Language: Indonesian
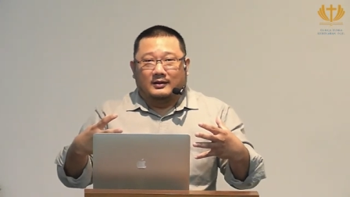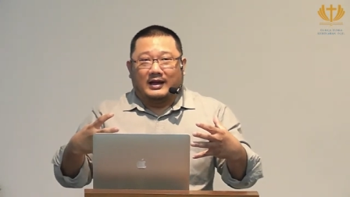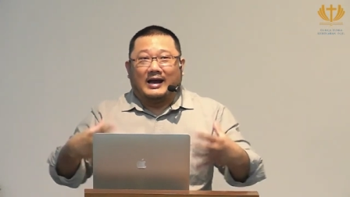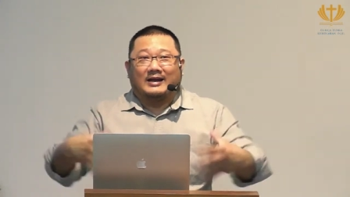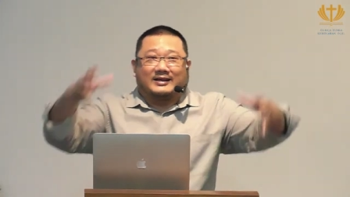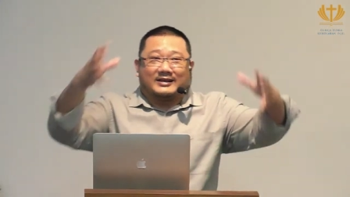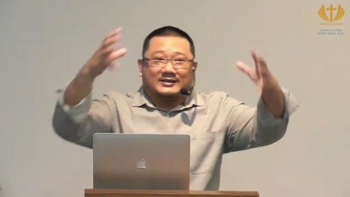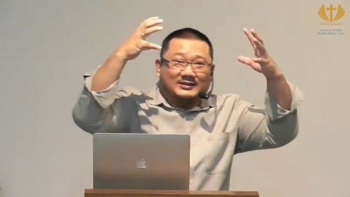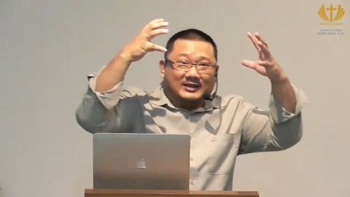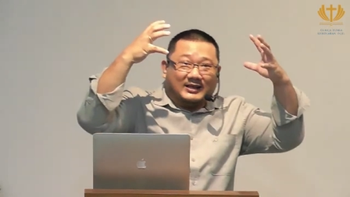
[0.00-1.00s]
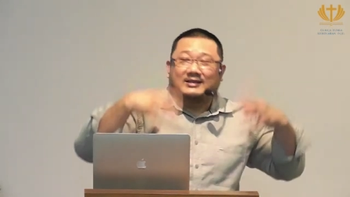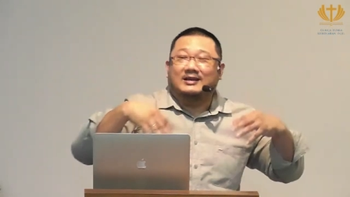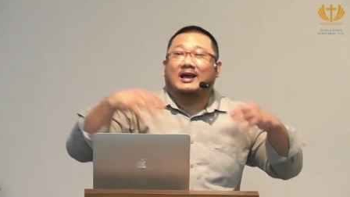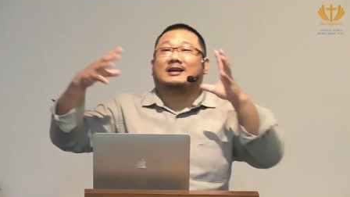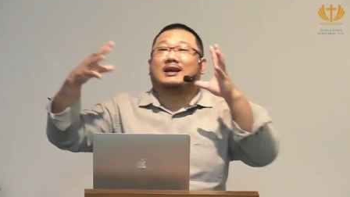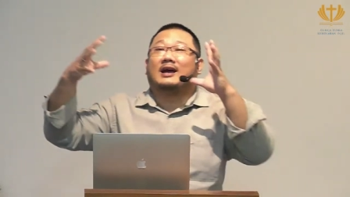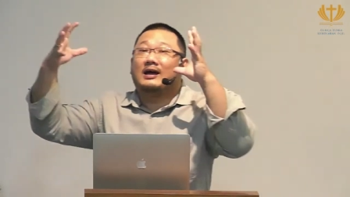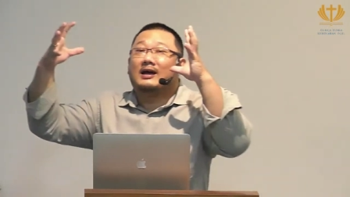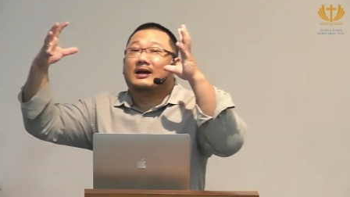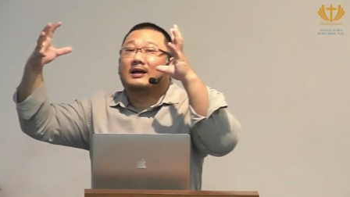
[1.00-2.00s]
ada kecerdasan, ada
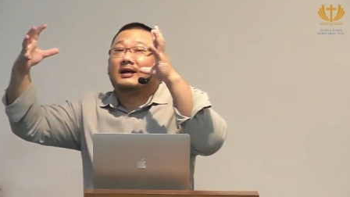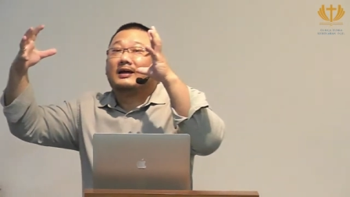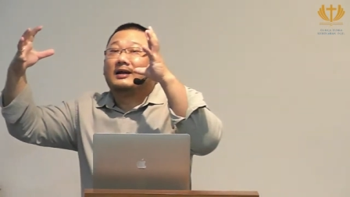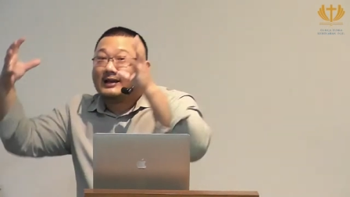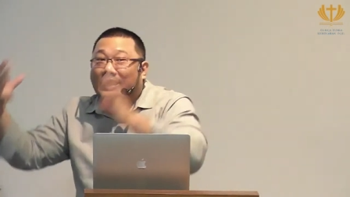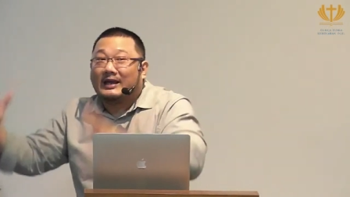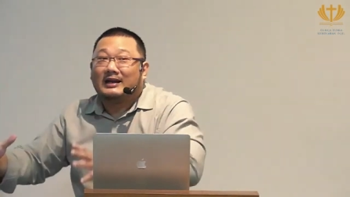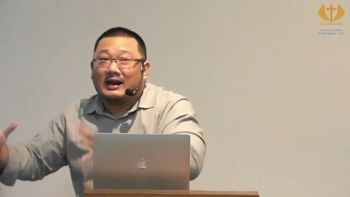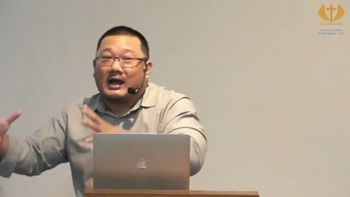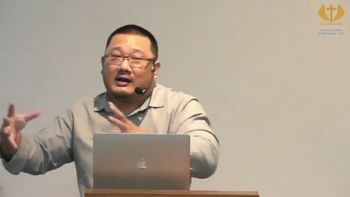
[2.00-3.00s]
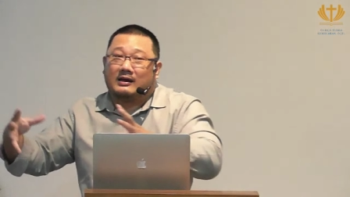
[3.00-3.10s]
gairah.